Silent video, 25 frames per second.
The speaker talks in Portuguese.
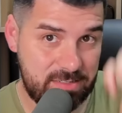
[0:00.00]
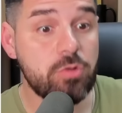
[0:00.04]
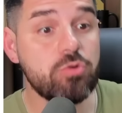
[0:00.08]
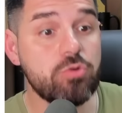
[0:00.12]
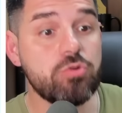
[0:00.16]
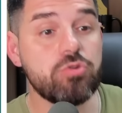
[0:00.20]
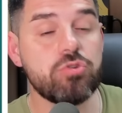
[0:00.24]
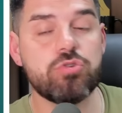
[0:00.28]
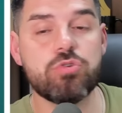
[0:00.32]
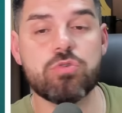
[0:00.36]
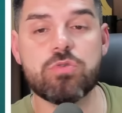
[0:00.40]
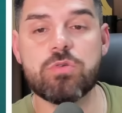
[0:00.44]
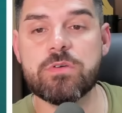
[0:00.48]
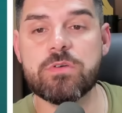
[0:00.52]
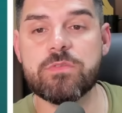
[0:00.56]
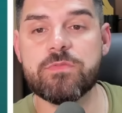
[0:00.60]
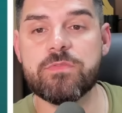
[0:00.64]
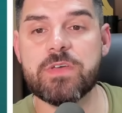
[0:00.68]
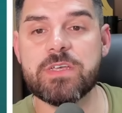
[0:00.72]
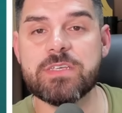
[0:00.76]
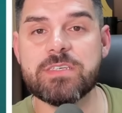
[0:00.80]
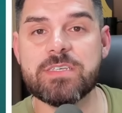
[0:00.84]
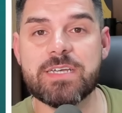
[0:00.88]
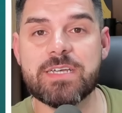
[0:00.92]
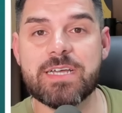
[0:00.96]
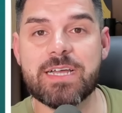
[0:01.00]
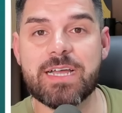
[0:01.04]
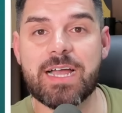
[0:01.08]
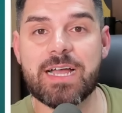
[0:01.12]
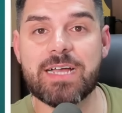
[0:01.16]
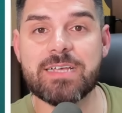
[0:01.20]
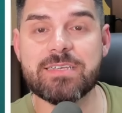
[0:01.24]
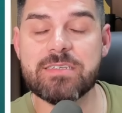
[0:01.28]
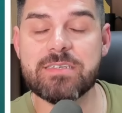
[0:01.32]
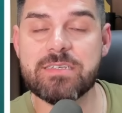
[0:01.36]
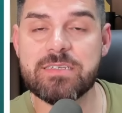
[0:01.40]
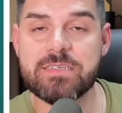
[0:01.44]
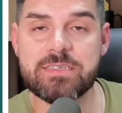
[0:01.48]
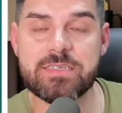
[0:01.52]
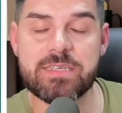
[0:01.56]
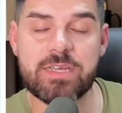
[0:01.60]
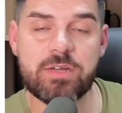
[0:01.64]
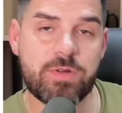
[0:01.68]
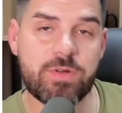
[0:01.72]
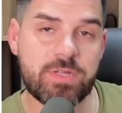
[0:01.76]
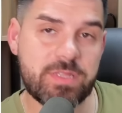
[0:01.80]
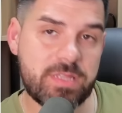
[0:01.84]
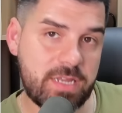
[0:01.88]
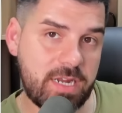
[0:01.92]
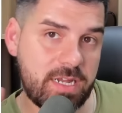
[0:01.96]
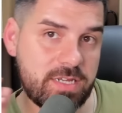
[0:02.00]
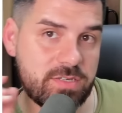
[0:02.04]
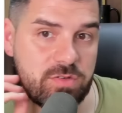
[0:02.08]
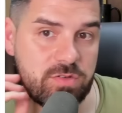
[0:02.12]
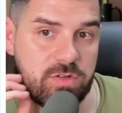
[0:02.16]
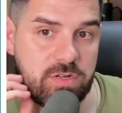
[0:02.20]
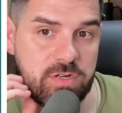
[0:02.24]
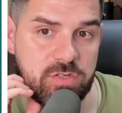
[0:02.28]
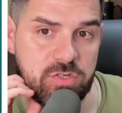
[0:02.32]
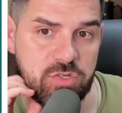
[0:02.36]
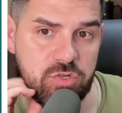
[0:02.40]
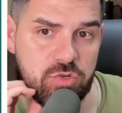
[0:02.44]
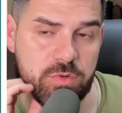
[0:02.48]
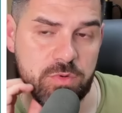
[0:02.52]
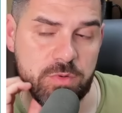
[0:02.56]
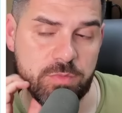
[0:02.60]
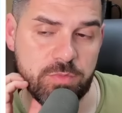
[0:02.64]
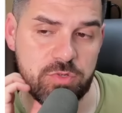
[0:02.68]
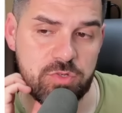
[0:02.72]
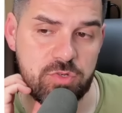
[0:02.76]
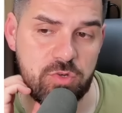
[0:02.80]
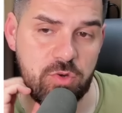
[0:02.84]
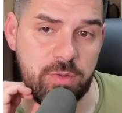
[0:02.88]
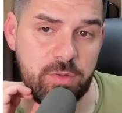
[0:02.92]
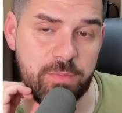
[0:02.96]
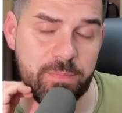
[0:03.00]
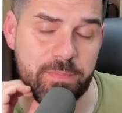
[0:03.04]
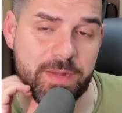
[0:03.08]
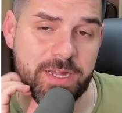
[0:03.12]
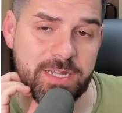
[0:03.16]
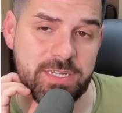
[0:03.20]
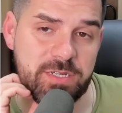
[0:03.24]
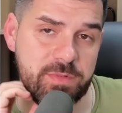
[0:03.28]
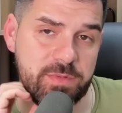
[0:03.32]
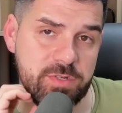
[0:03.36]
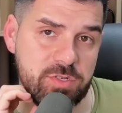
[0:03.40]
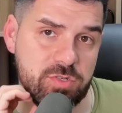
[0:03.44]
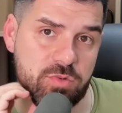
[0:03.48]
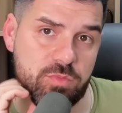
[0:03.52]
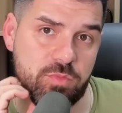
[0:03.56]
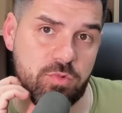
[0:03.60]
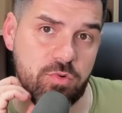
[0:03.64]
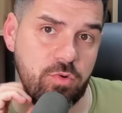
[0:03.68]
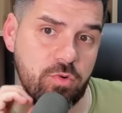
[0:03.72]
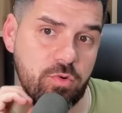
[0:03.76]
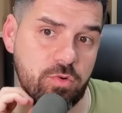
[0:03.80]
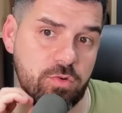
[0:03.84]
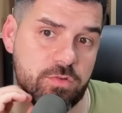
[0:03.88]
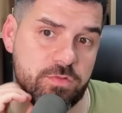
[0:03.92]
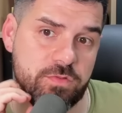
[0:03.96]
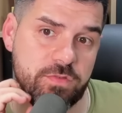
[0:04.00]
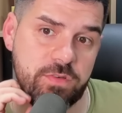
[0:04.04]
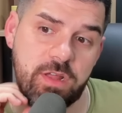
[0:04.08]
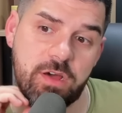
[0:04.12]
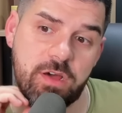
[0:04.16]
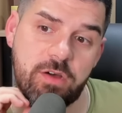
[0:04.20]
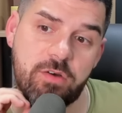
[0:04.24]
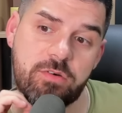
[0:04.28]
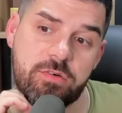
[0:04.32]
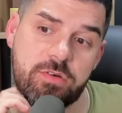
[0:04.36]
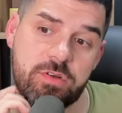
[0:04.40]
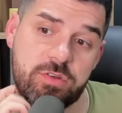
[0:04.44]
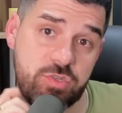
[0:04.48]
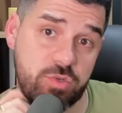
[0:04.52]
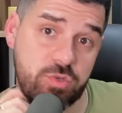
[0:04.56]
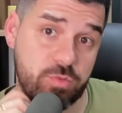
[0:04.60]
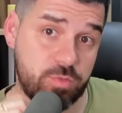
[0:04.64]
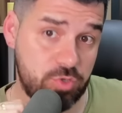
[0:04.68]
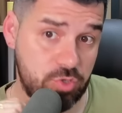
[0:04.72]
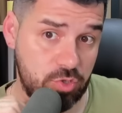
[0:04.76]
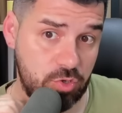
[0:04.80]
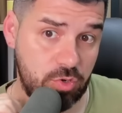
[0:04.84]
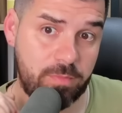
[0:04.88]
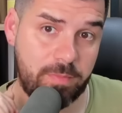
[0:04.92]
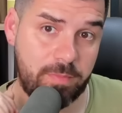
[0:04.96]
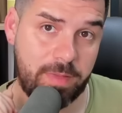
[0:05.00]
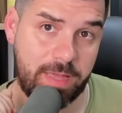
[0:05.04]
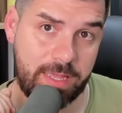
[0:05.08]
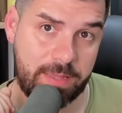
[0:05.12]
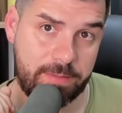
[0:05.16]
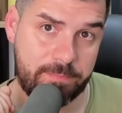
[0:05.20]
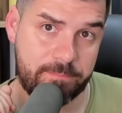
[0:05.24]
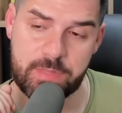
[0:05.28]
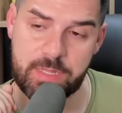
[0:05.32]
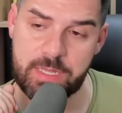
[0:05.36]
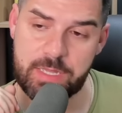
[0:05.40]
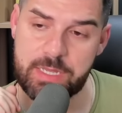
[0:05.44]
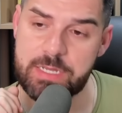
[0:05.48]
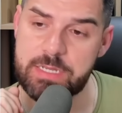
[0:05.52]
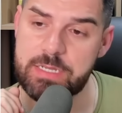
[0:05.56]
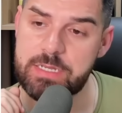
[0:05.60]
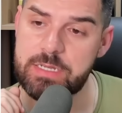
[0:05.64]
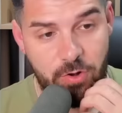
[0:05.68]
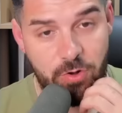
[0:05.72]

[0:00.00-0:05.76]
No jogo que fez em casa, saiu atrás do Criciúma, buscou o empate, mas tomou um gol no final. O Criciúma jogou bem, né?